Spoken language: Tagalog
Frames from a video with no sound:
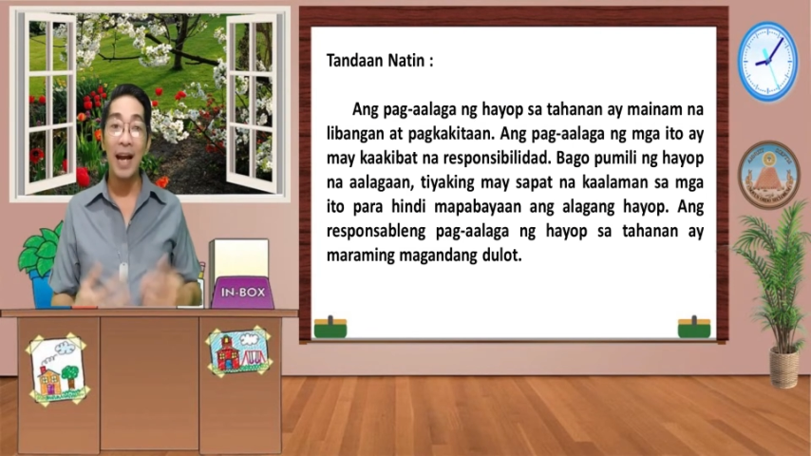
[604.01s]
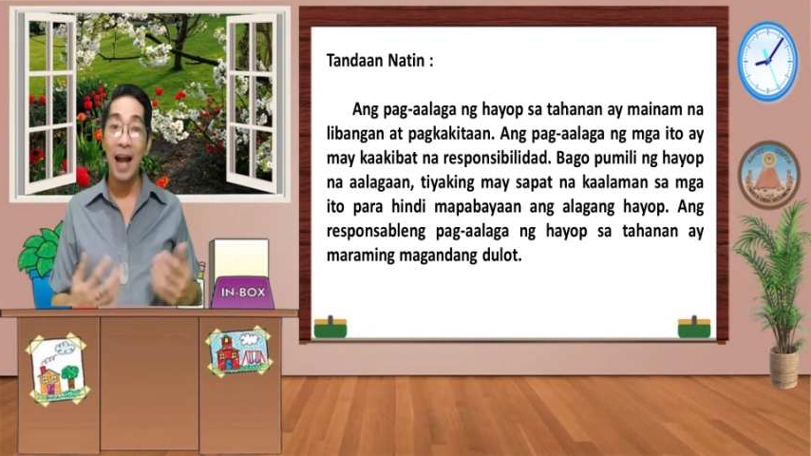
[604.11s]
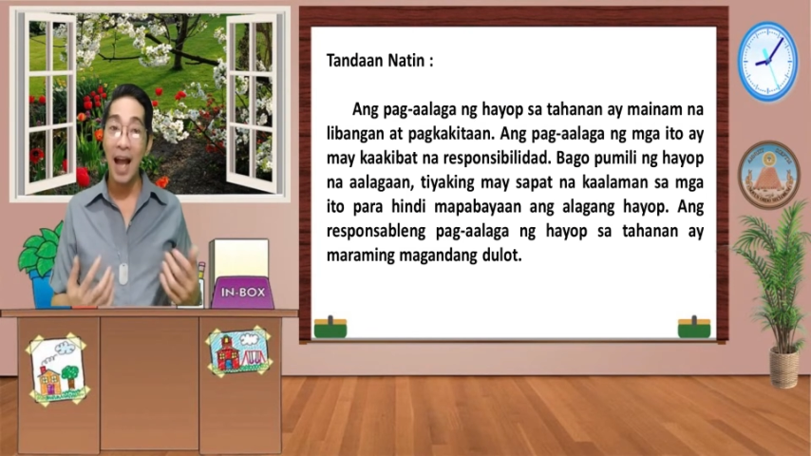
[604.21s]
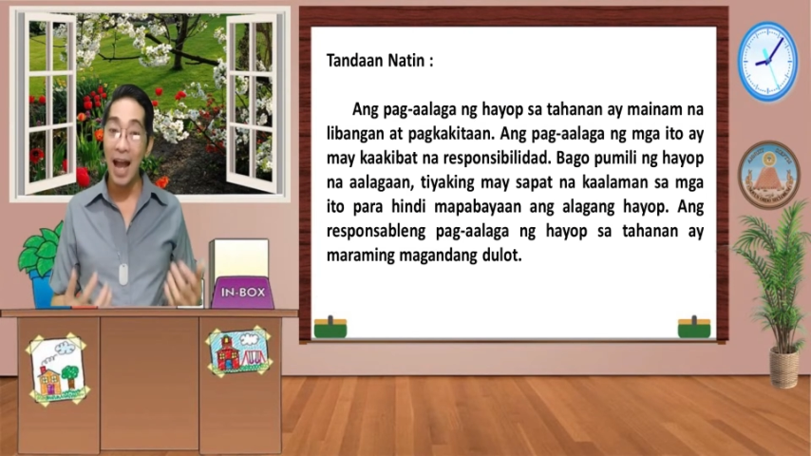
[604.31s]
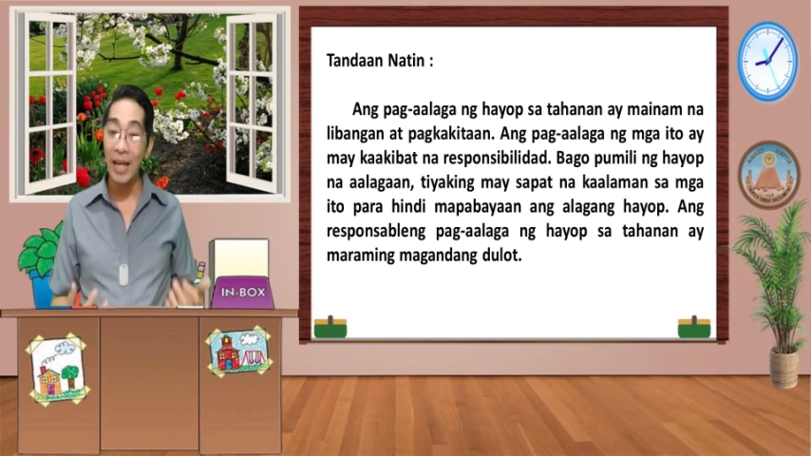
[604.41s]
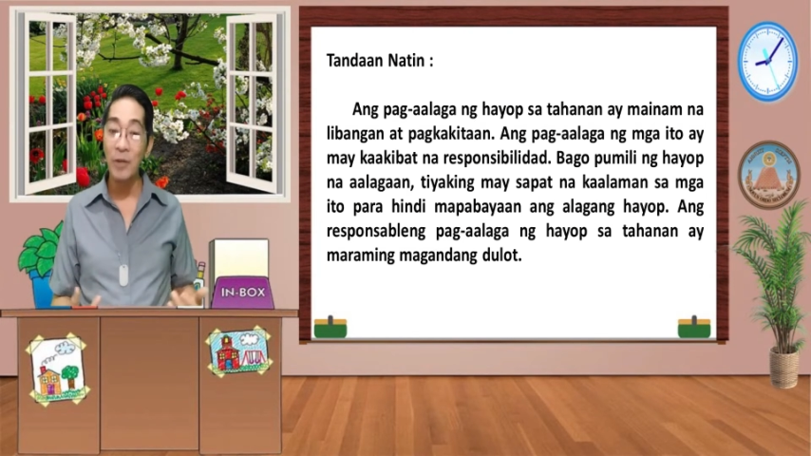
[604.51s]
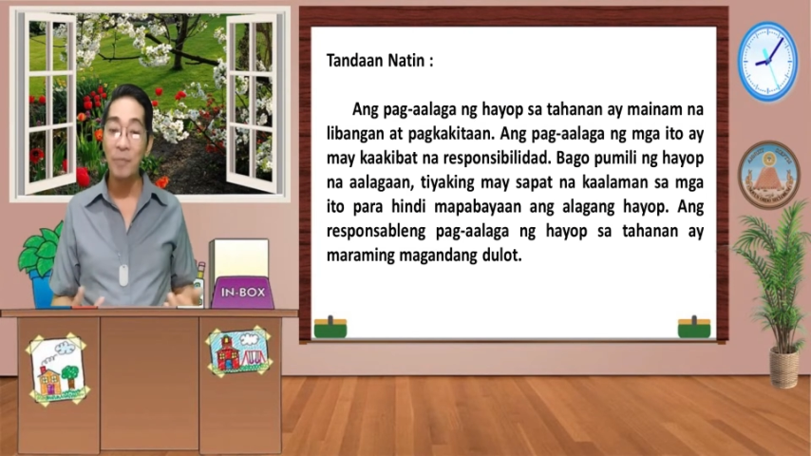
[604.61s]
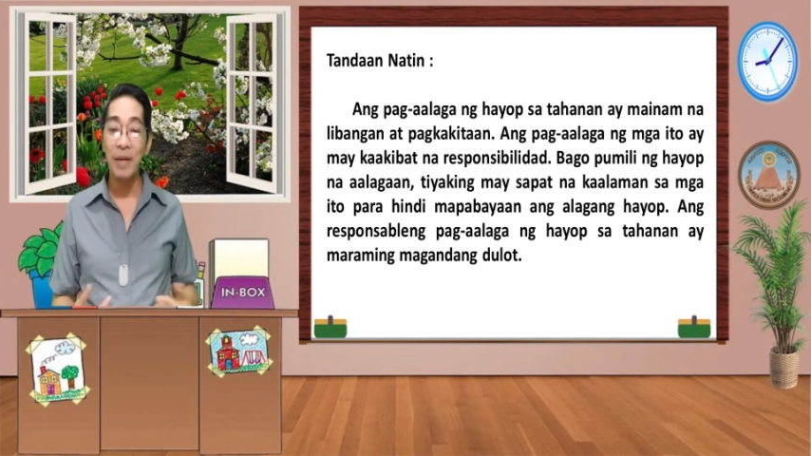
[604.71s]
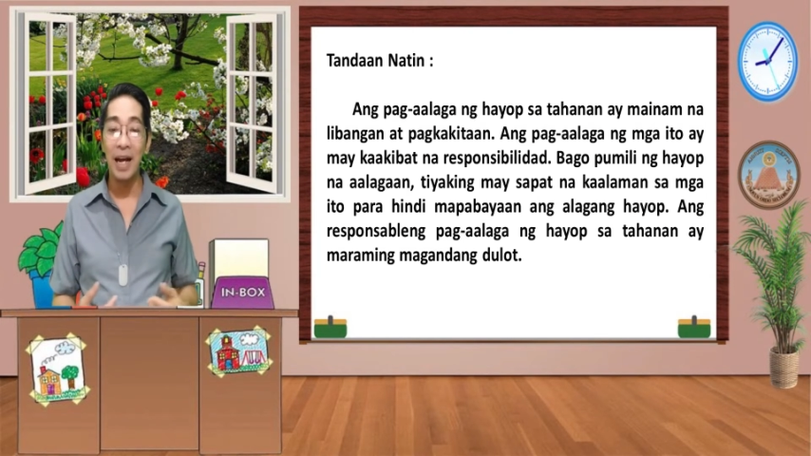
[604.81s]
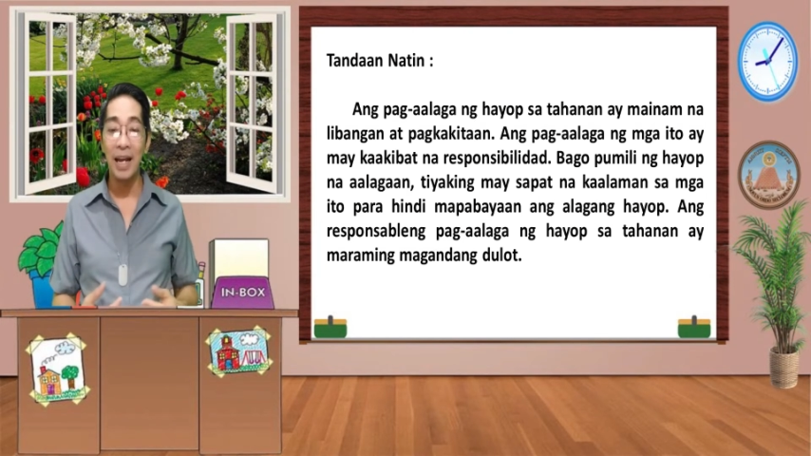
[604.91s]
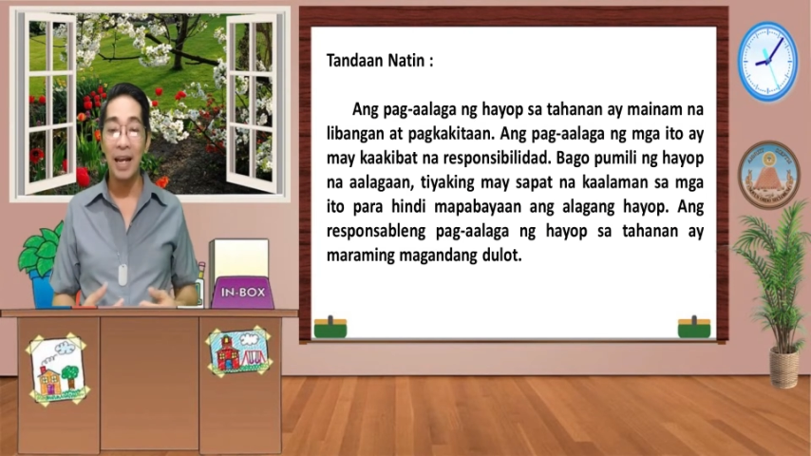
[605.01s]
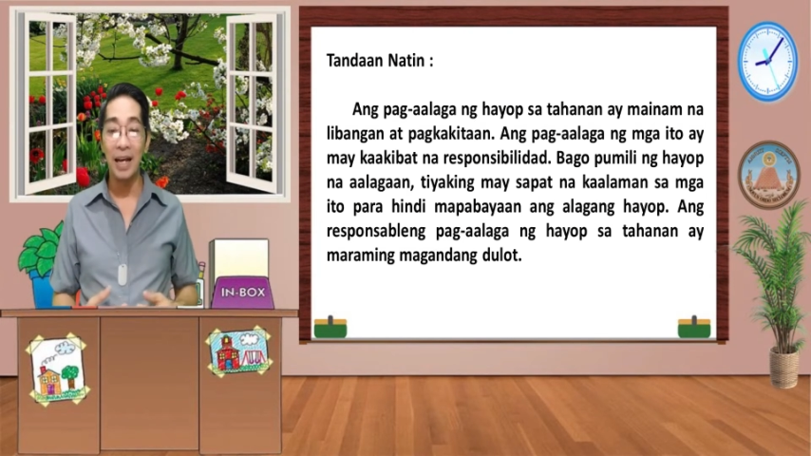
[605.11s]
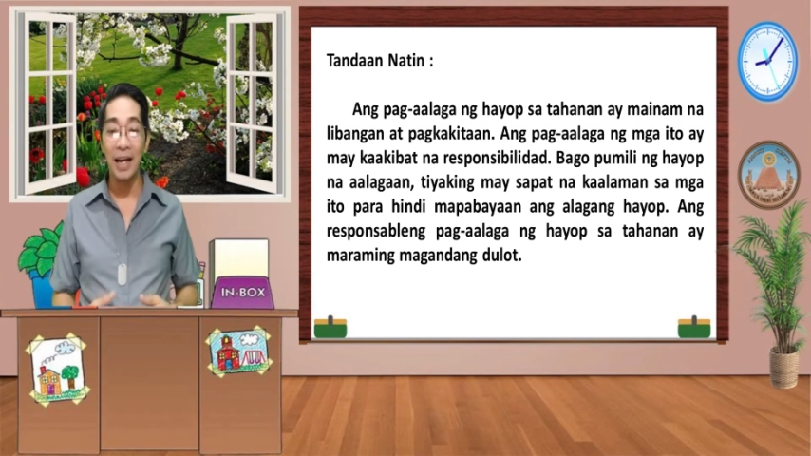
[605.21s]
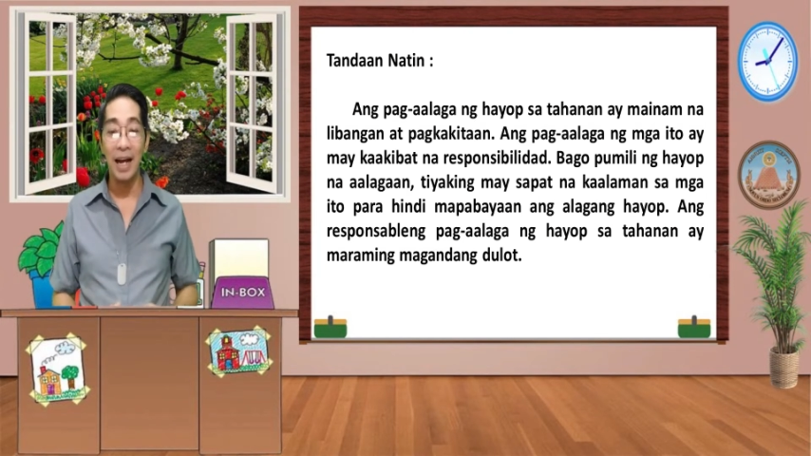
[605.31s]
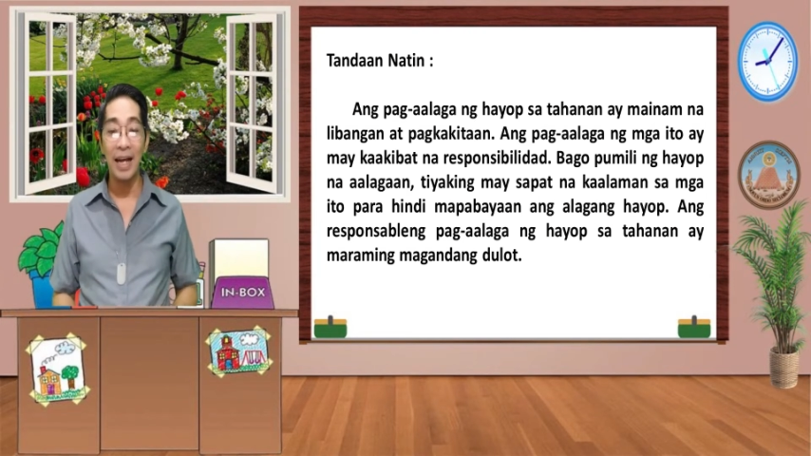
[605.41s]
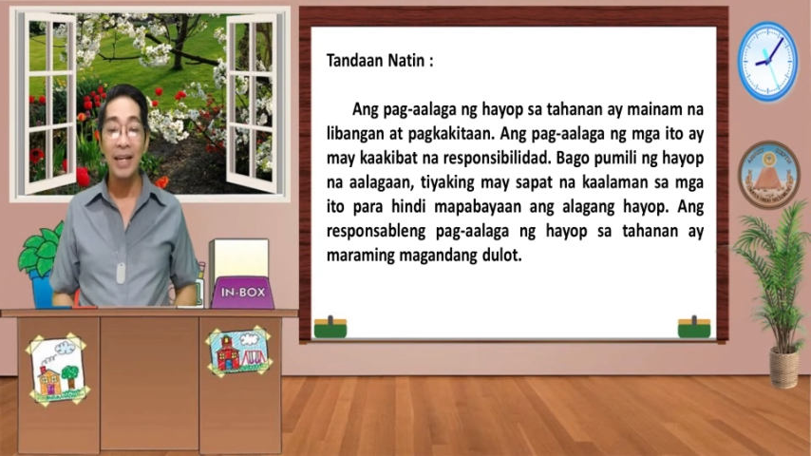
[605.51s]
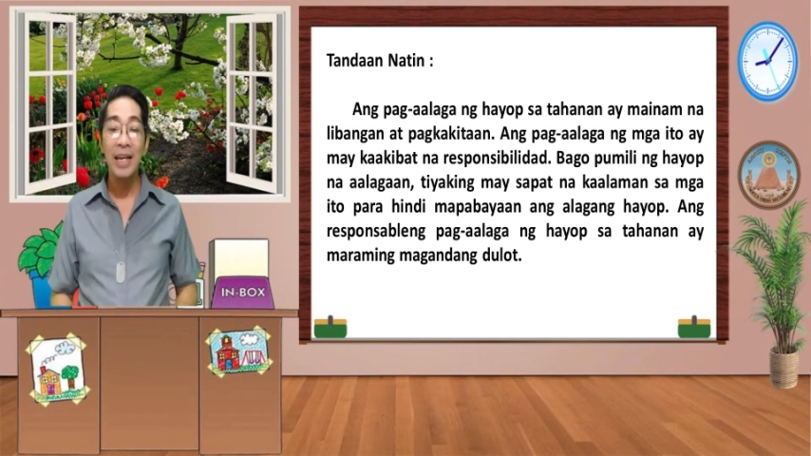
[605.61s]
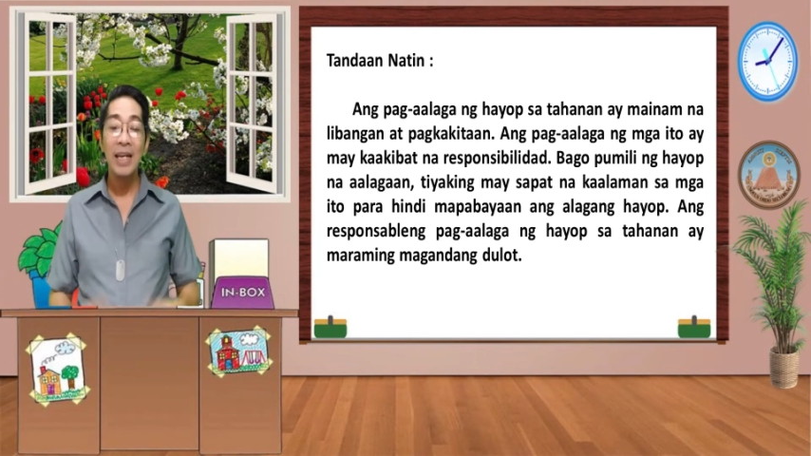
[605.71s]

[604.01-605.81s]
hayop na alagaan,